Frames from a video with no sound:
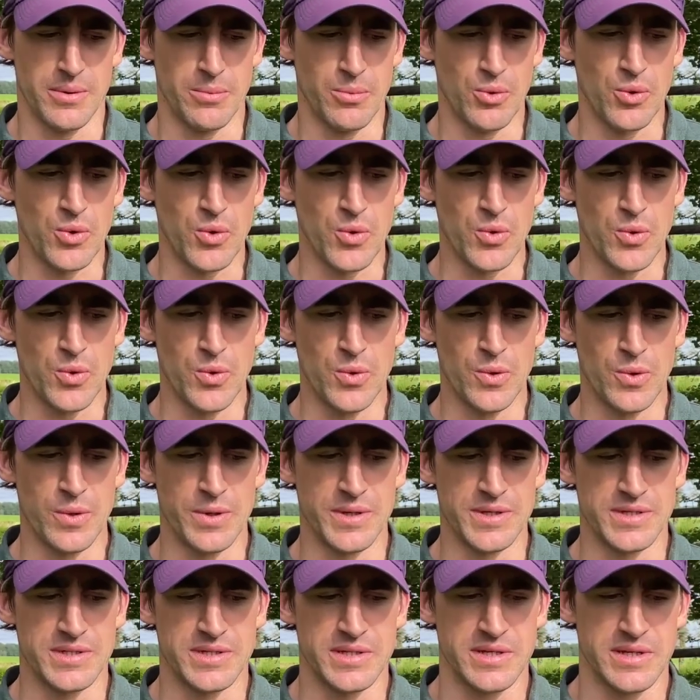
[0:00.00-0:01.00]
beaucoup
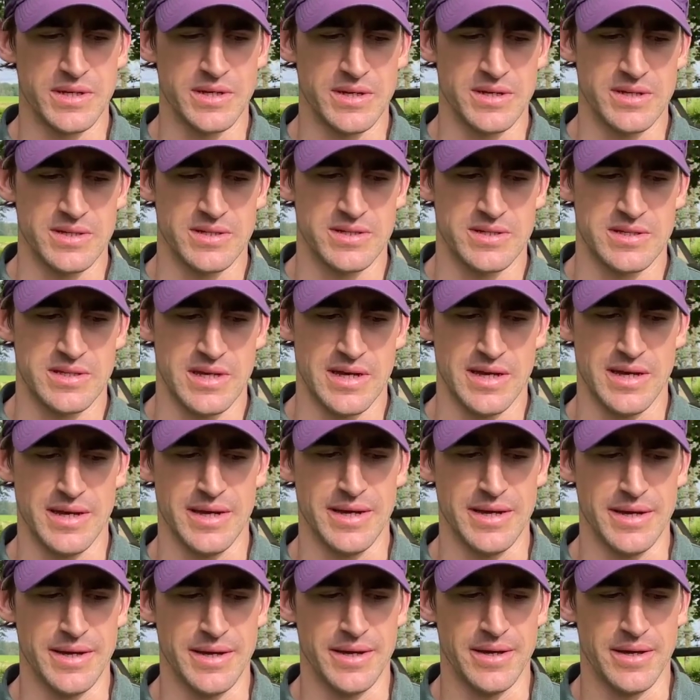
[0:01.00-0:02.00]
et
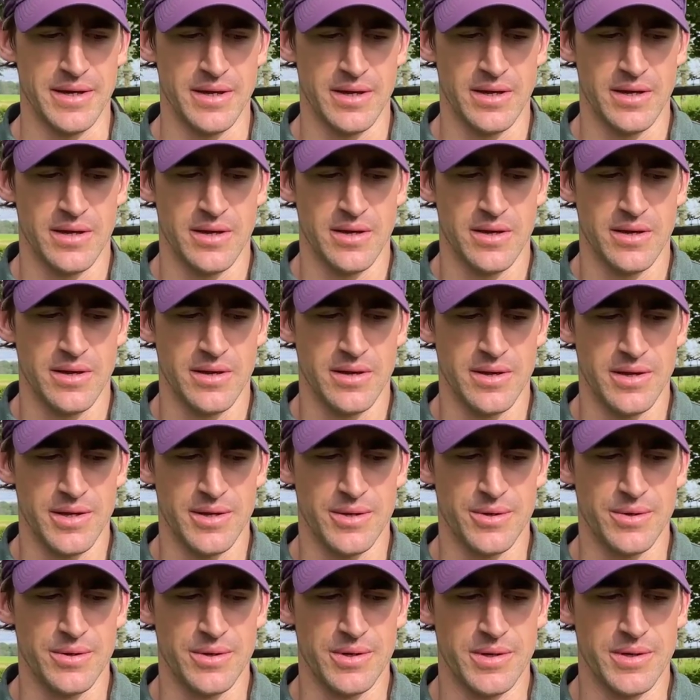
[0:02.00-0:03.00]
ça,
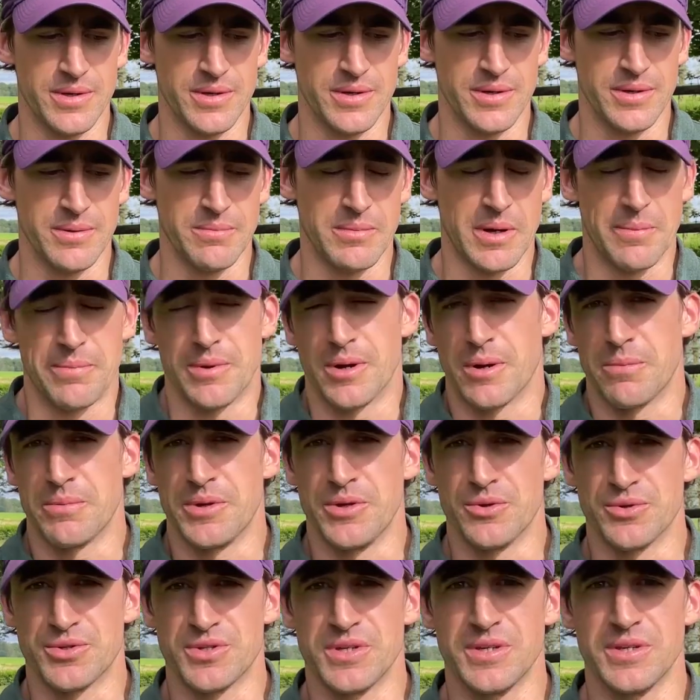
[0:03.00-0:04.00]
il, m'a
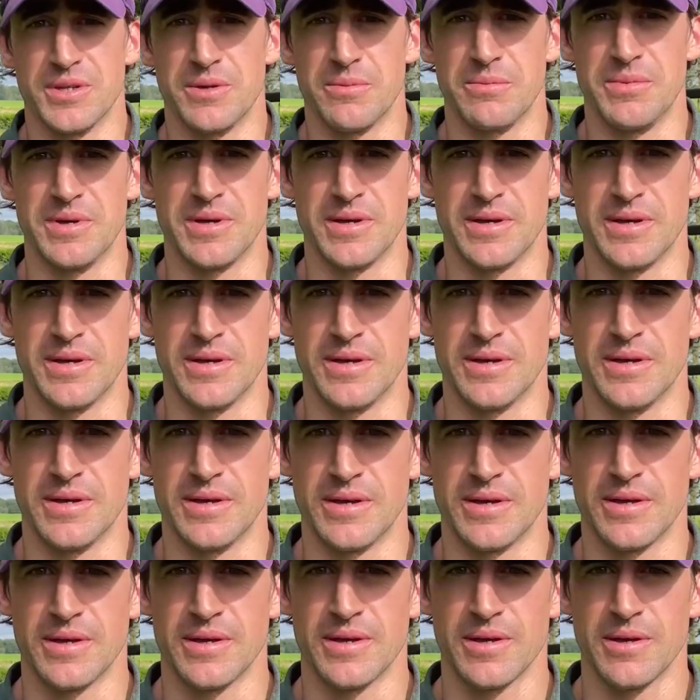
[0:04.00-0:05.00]
permis aussi de bien,
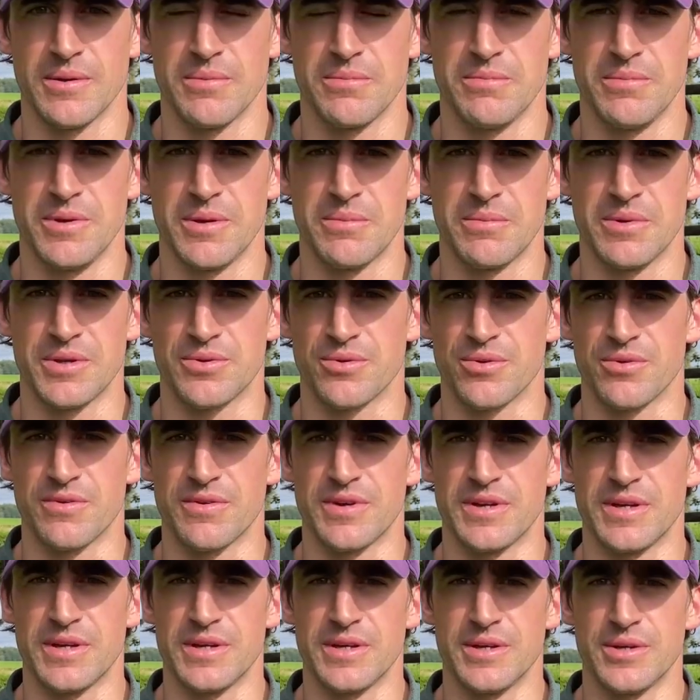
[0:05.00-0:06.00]
bien me
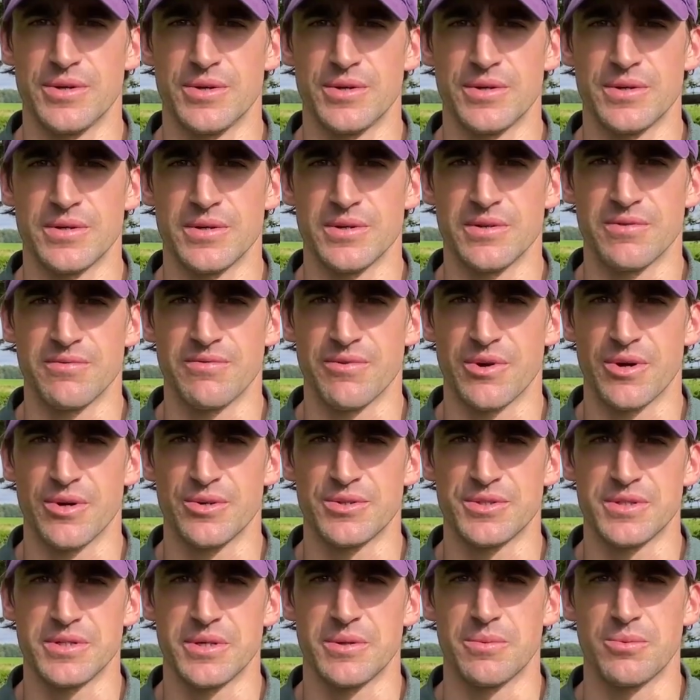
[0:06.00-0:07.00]
trouver en
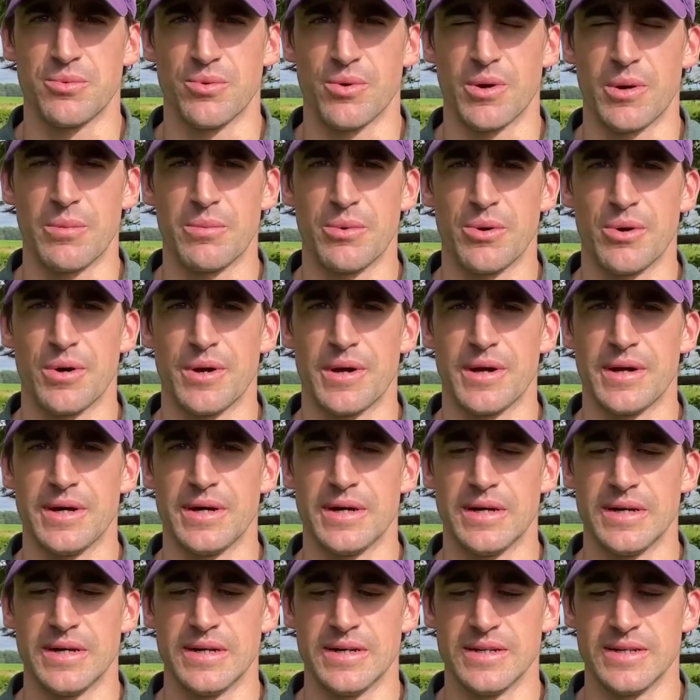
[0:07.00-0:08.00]
France par rapport
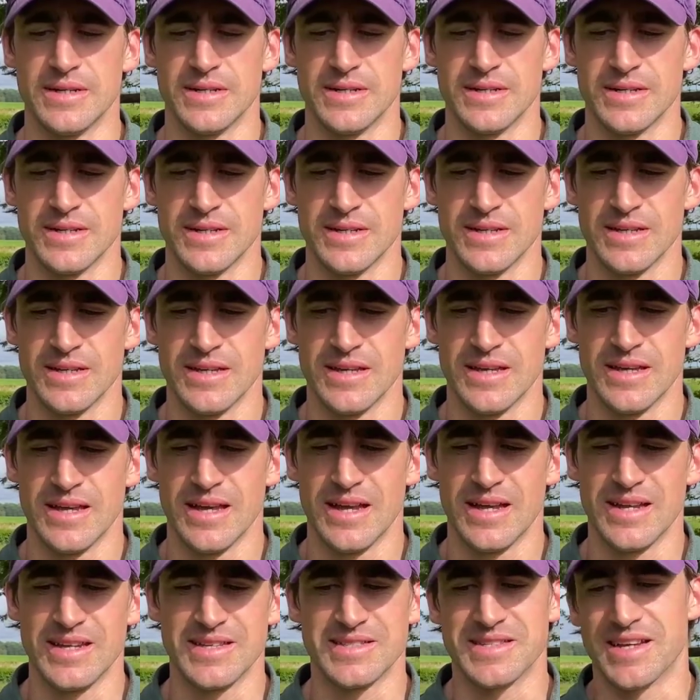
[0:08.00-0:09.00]

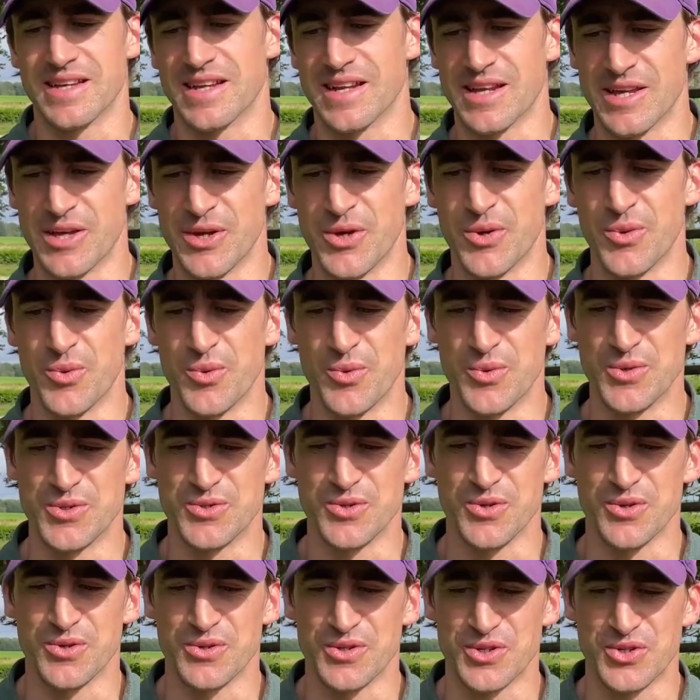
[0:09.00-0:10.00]
à, les Anglais où ils
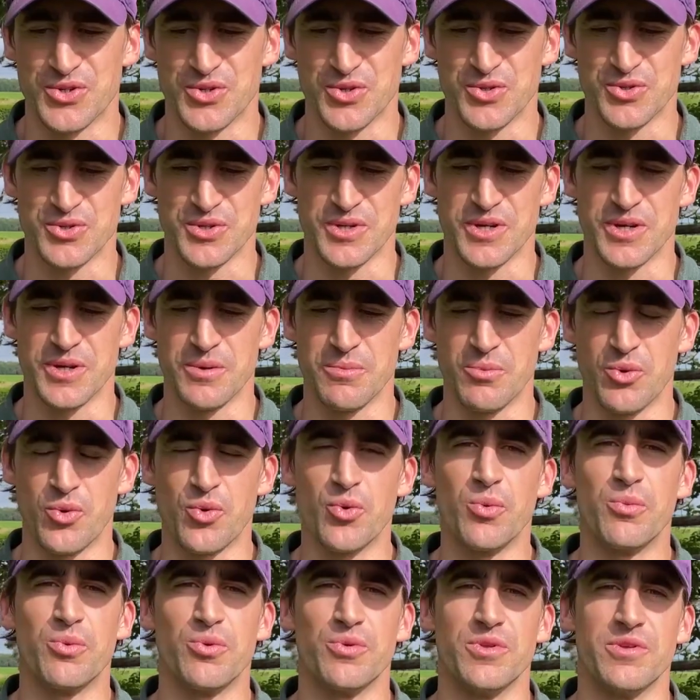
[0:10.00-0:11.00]
ont des choses
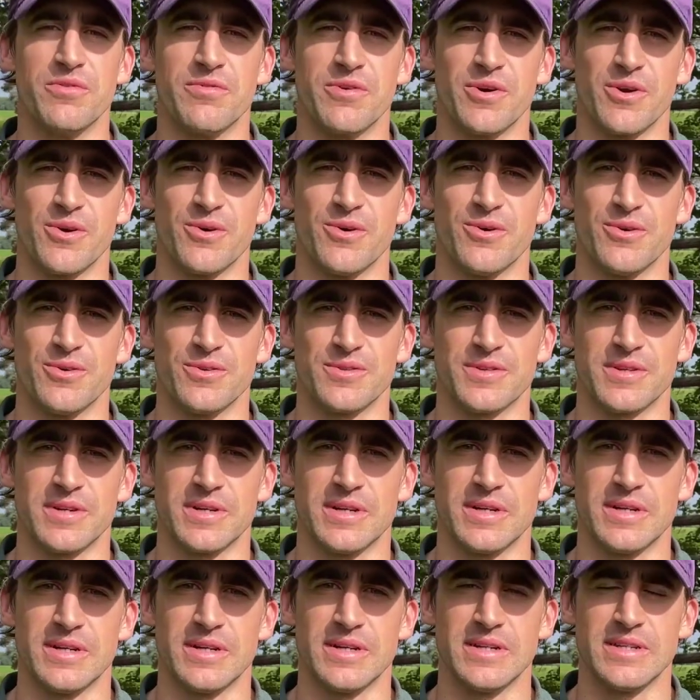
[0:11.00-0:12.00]
beaucoup plus différentes
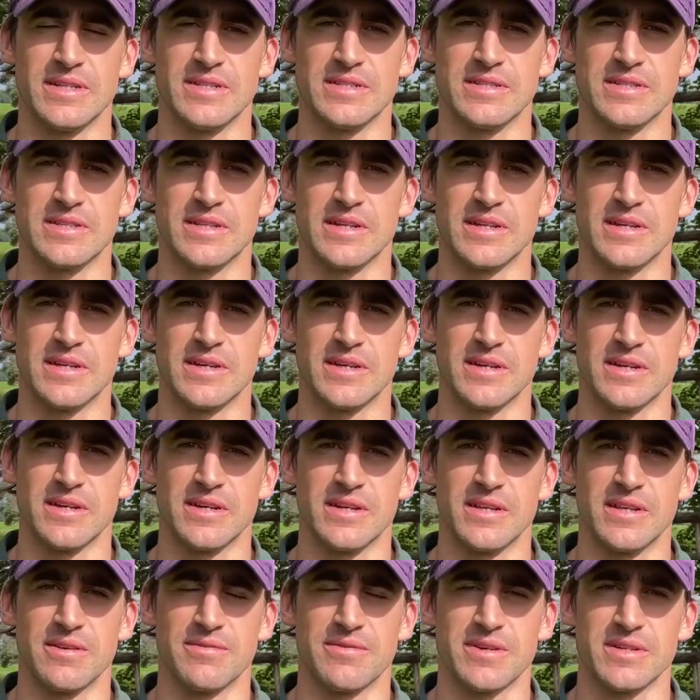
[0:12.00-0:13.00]
entre les Italiens
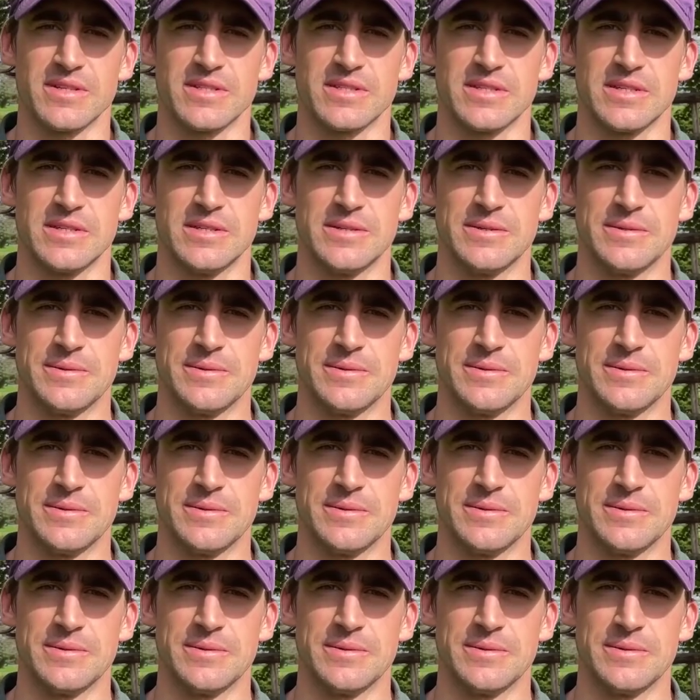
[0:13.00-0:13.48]
et les Français.